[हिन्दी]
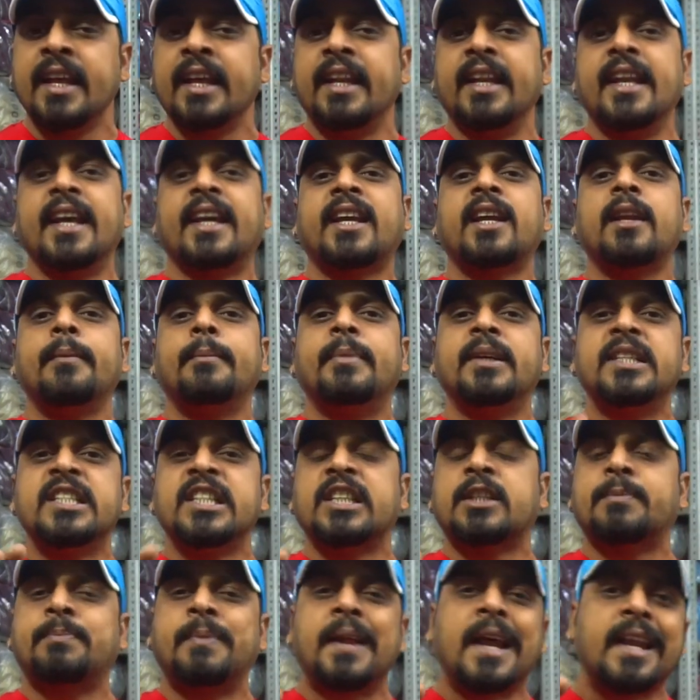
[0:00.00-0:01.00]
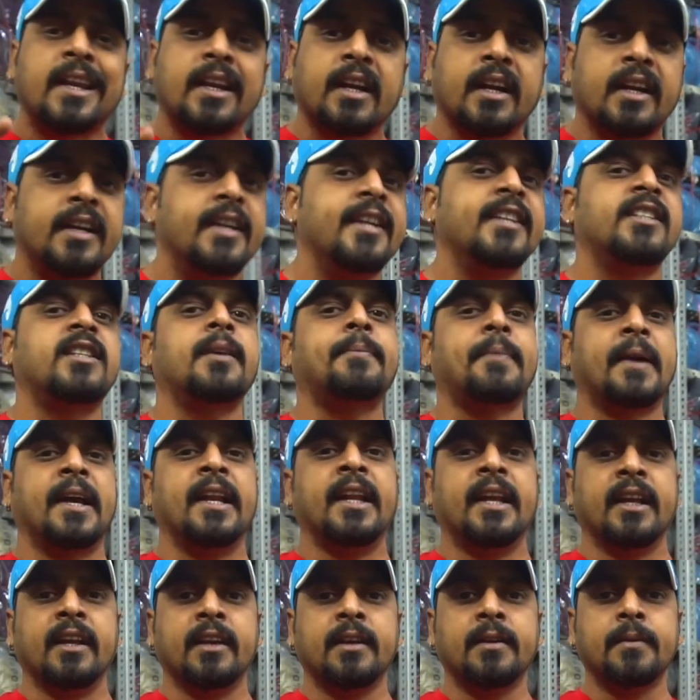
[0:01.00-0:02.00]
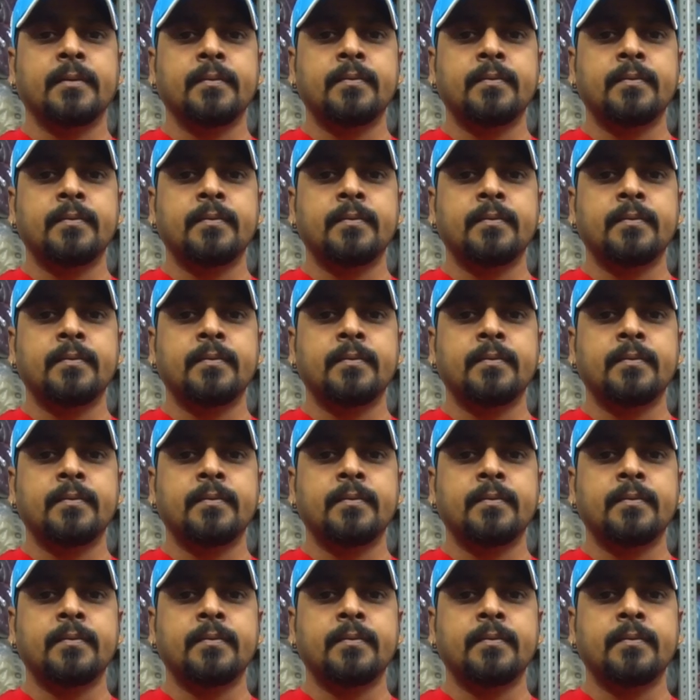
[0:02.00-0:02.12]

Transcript: लेकिन बिजनेस प्लान करने से पहले